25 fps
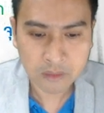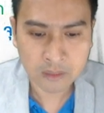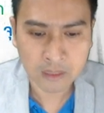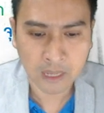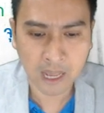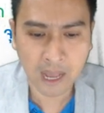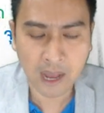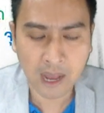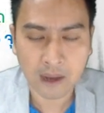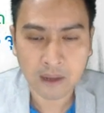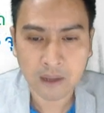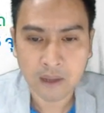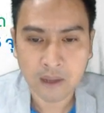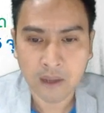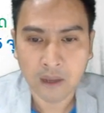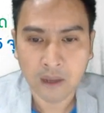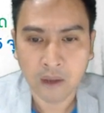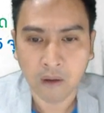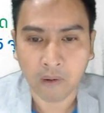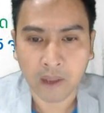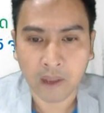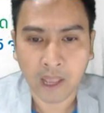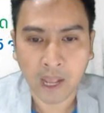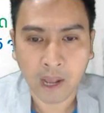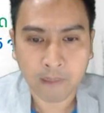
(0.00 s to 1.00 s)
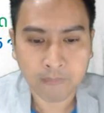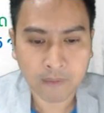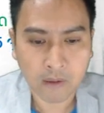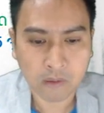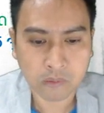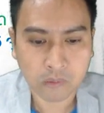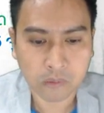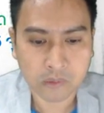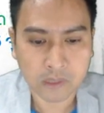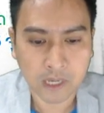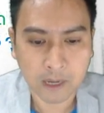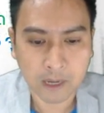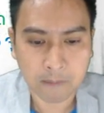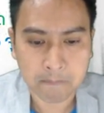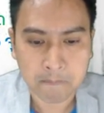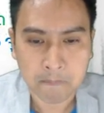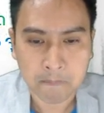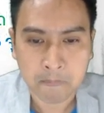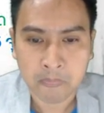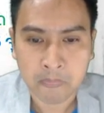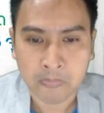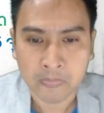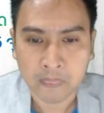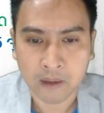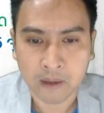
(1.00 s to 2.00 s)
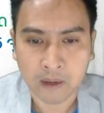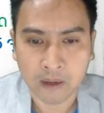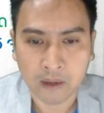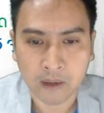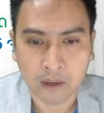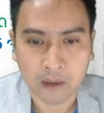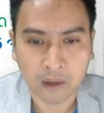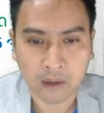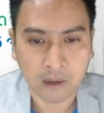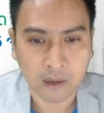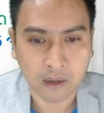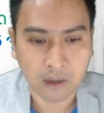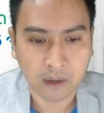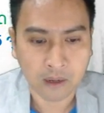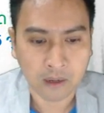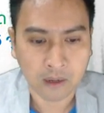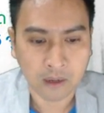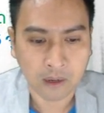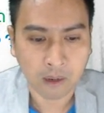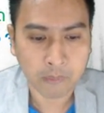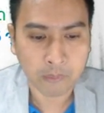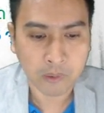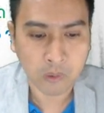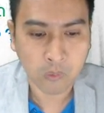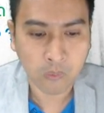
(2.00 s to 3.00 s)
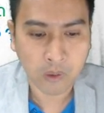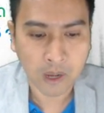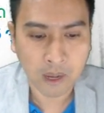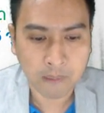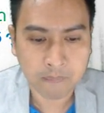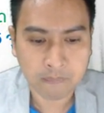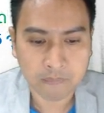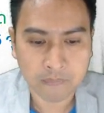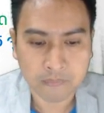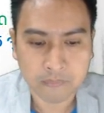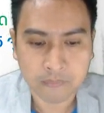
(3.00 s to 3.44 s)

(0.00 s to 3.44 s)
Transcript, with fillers: อ่ะโอเคครับนักลงทุนครับเราไปดูครับ